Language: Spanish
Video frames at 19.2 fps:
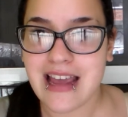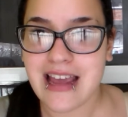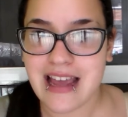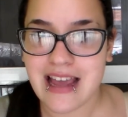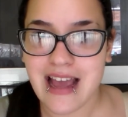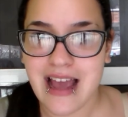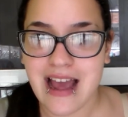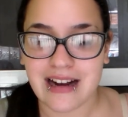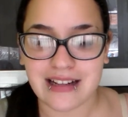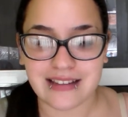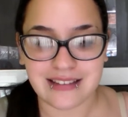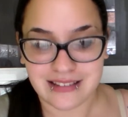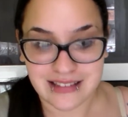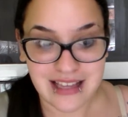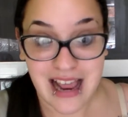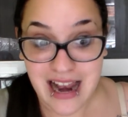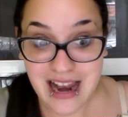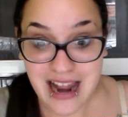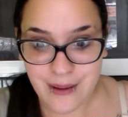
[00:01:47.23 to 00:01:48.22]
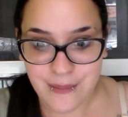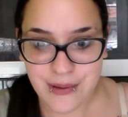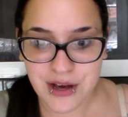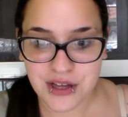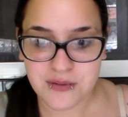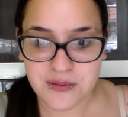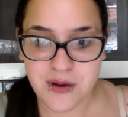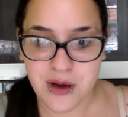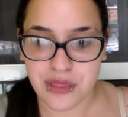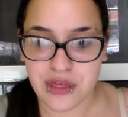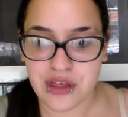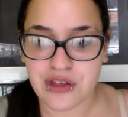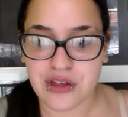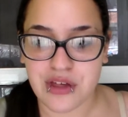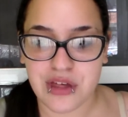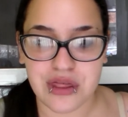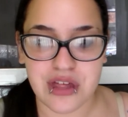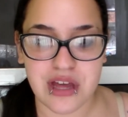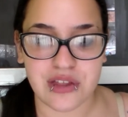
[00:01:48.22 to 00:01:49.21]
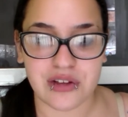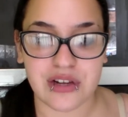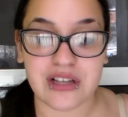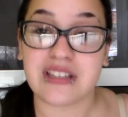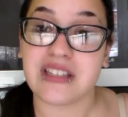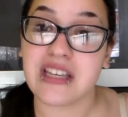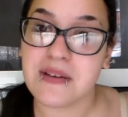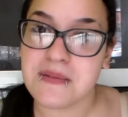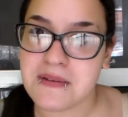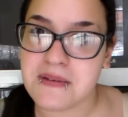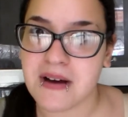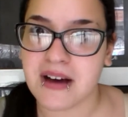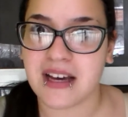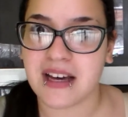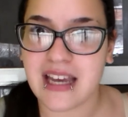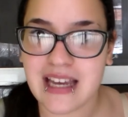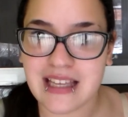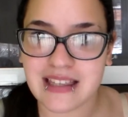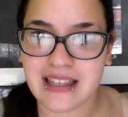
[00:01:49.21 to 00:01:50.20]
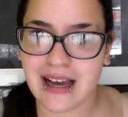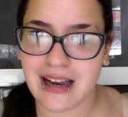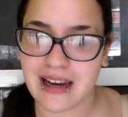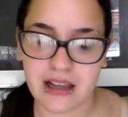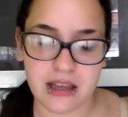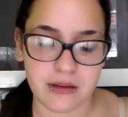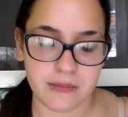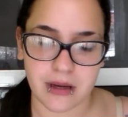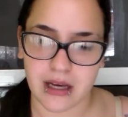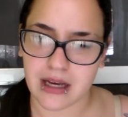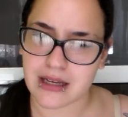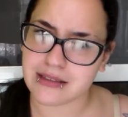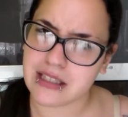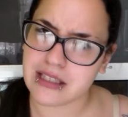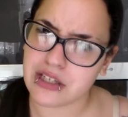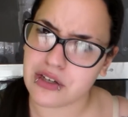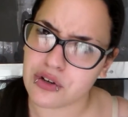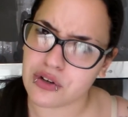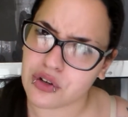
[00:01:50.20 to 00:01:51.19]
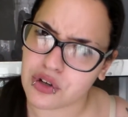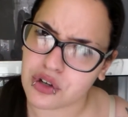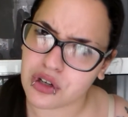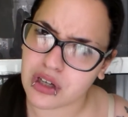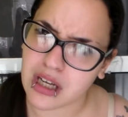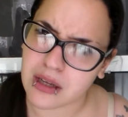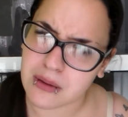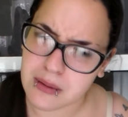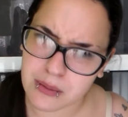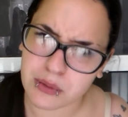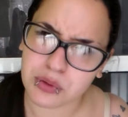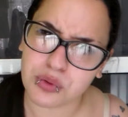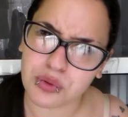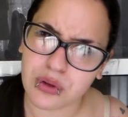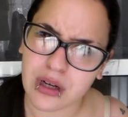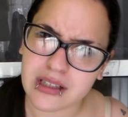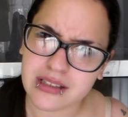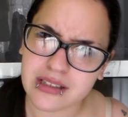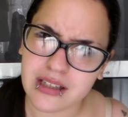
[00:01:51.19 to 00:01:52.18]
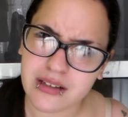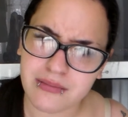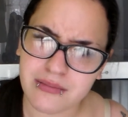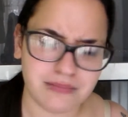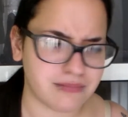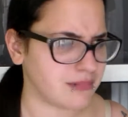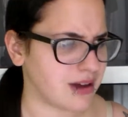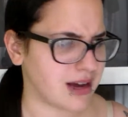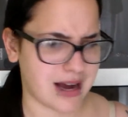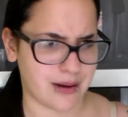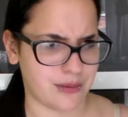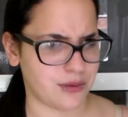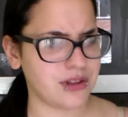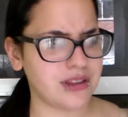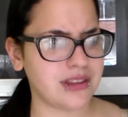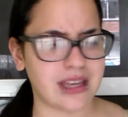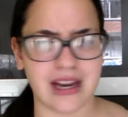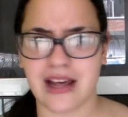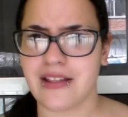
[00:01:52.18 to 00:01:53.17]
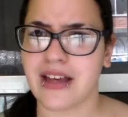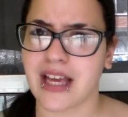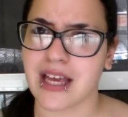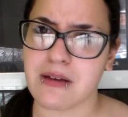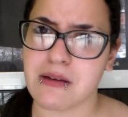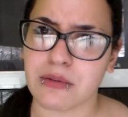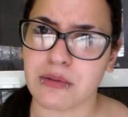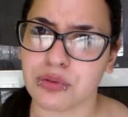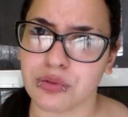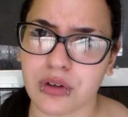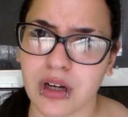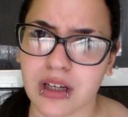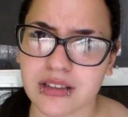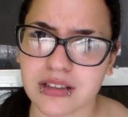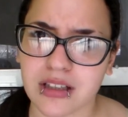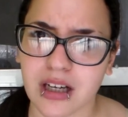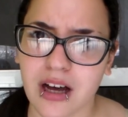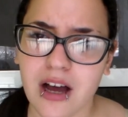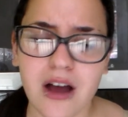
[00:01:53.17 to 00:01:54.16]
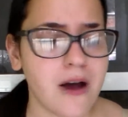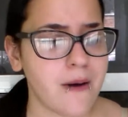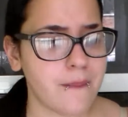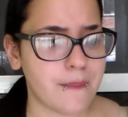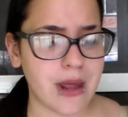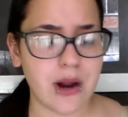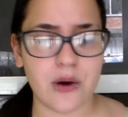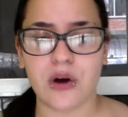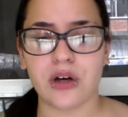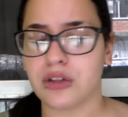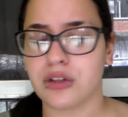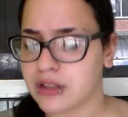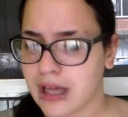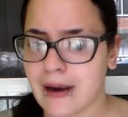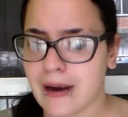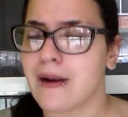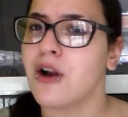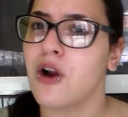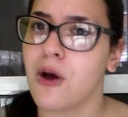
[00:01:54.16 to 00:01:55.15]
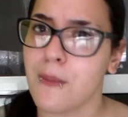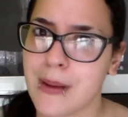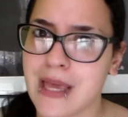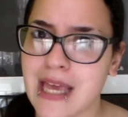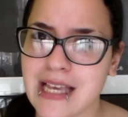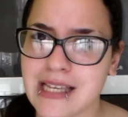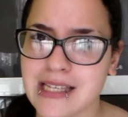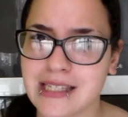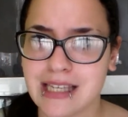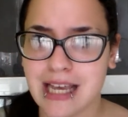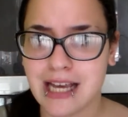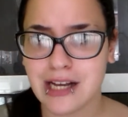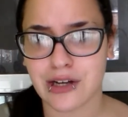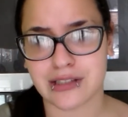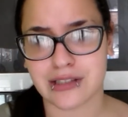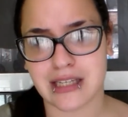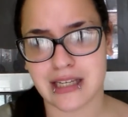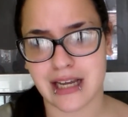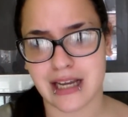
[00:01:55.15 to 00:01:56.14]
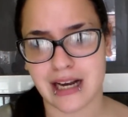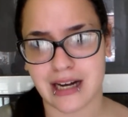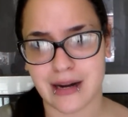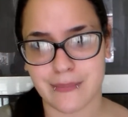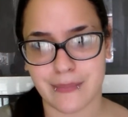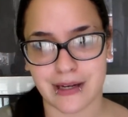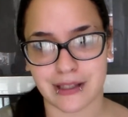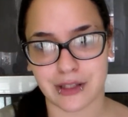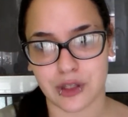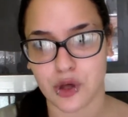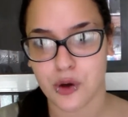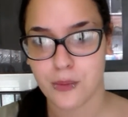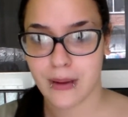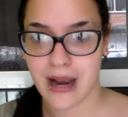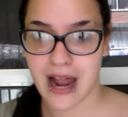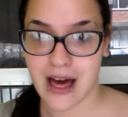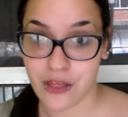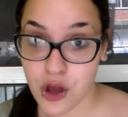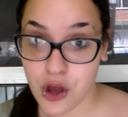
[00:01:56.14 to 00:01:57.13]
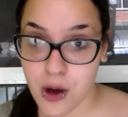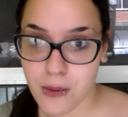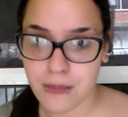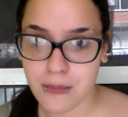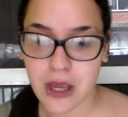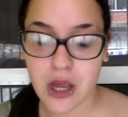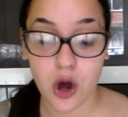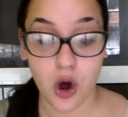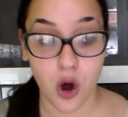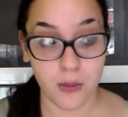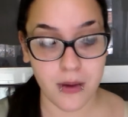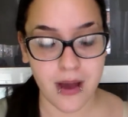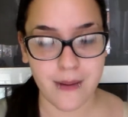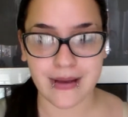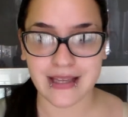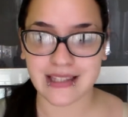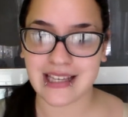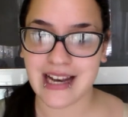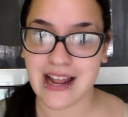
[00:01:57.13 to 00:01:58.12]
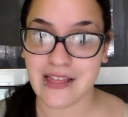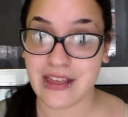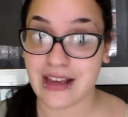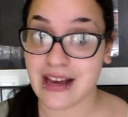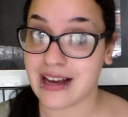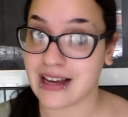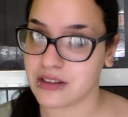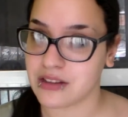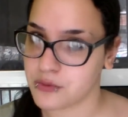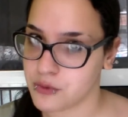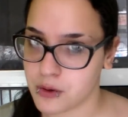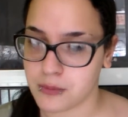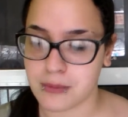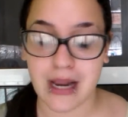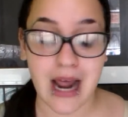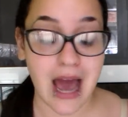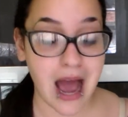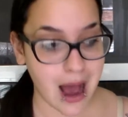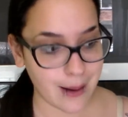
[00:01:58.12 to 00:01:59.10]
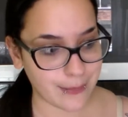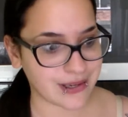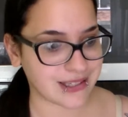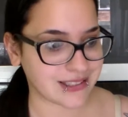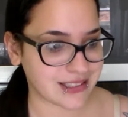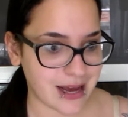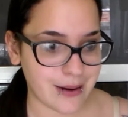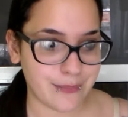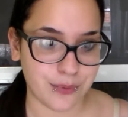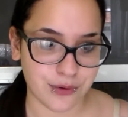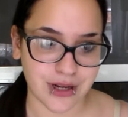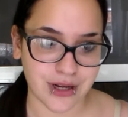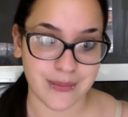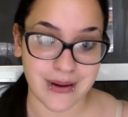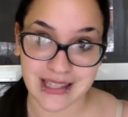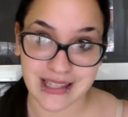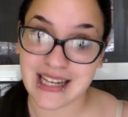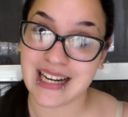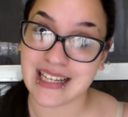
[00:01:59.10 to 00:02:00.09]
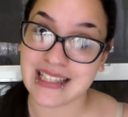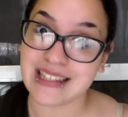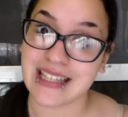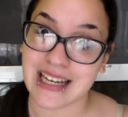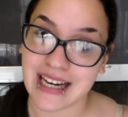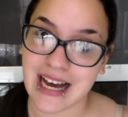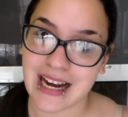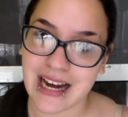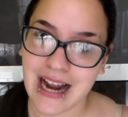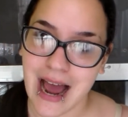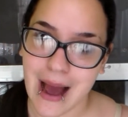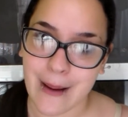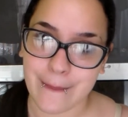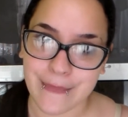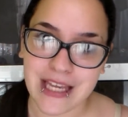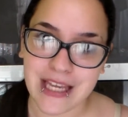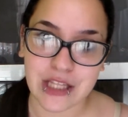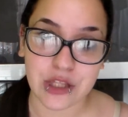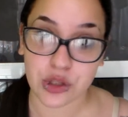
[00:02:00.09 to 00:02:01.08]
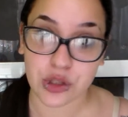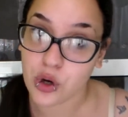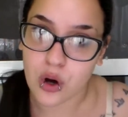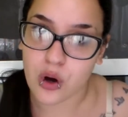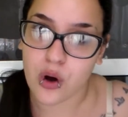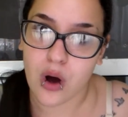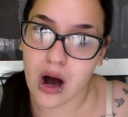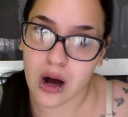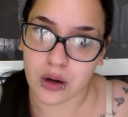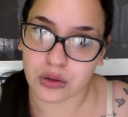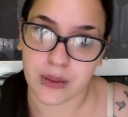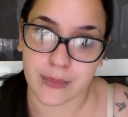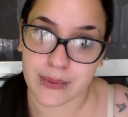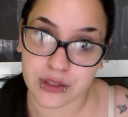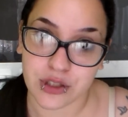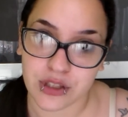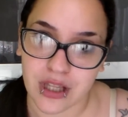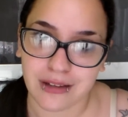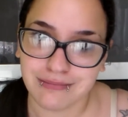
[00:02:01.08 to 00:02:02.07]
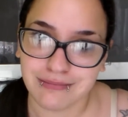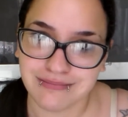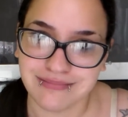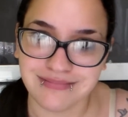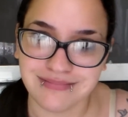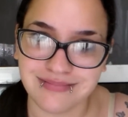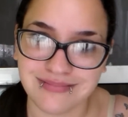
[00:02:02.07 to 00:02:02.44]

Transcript: Y el, amigo de mi vecino diciéndole sí, vivo aquí y tal, y me quedé así, yo, ¿que vivo en tu casa? Me acabo de enterar de que vivo en tu casa. Pero bueno, total, lo pillé en seco, así que el repartidor me la dio a mí. Obviamente le dije que no volviera a pasar porque me la tiene que entregar a mí, no a otra persona.